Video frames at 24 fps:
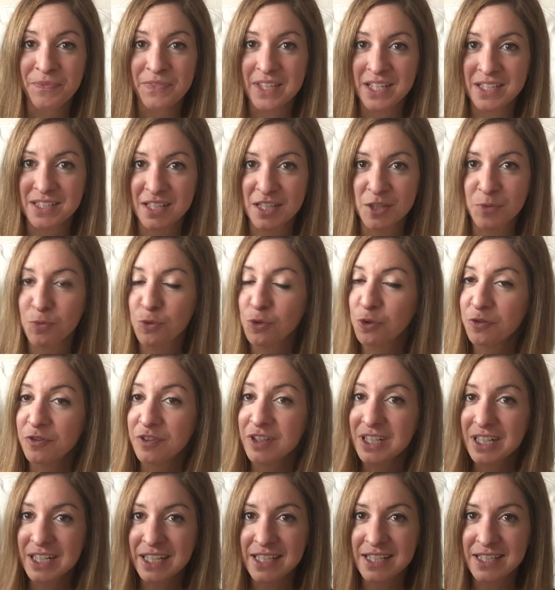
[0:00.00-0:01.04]
dass das Buch
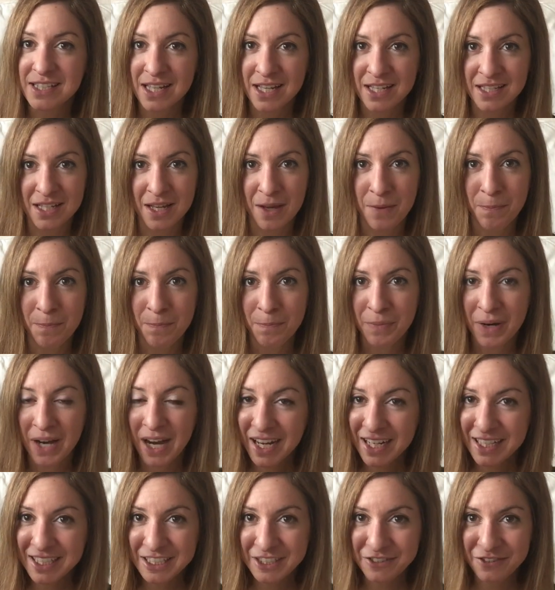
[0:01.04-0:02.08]
wirklich sehr, sehr
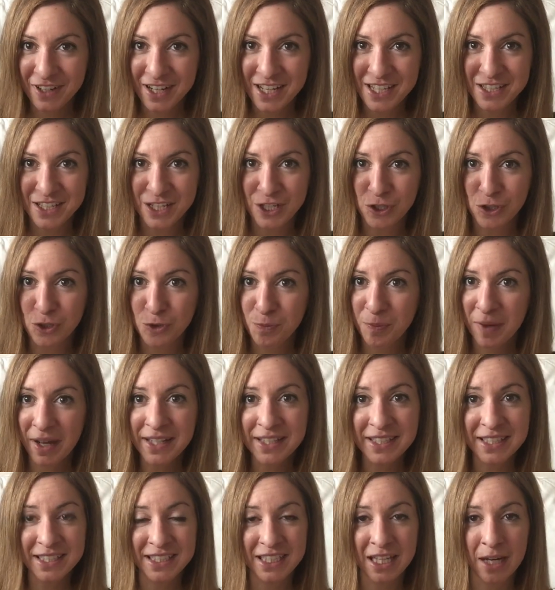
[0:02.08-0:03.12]
packend war, sehr
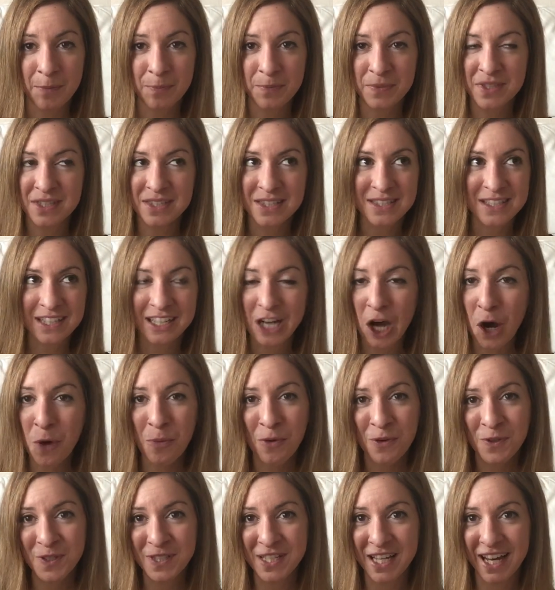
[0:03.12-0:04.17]
spannend. Ich habe es kaum
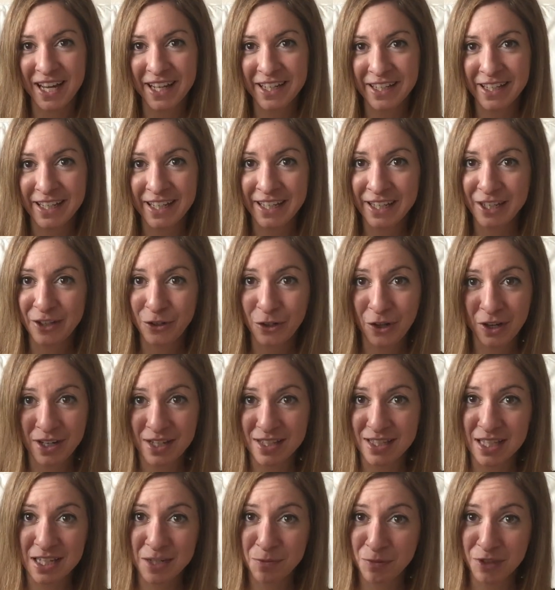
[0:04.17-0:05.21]
aus der Hand legen können.
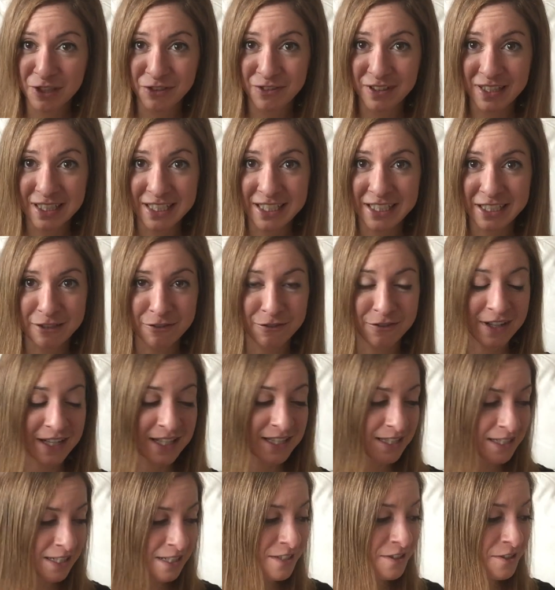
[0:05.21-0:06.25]
Es hat mich wirklich
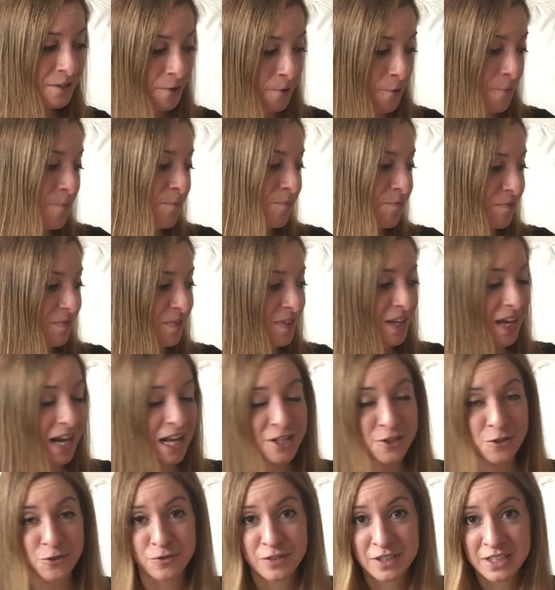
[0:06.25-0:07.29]
gefesselt.
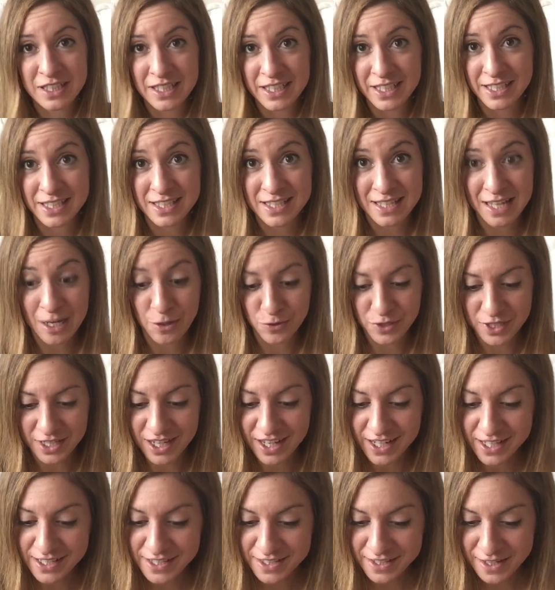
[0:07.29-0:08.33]
Also wirklich sehr
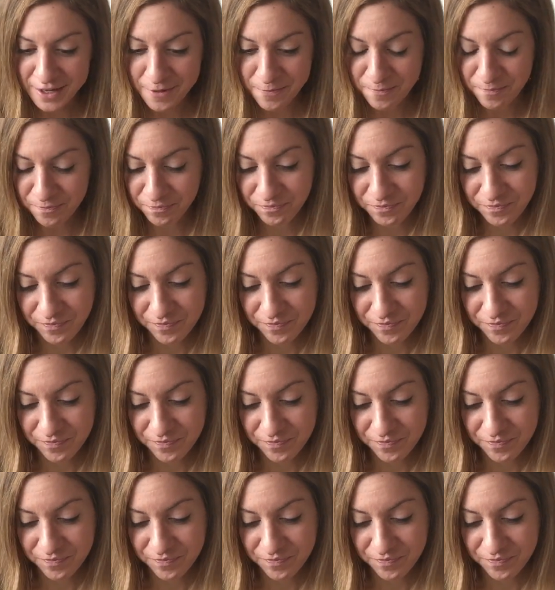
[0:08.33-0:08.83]
unterhaltsam.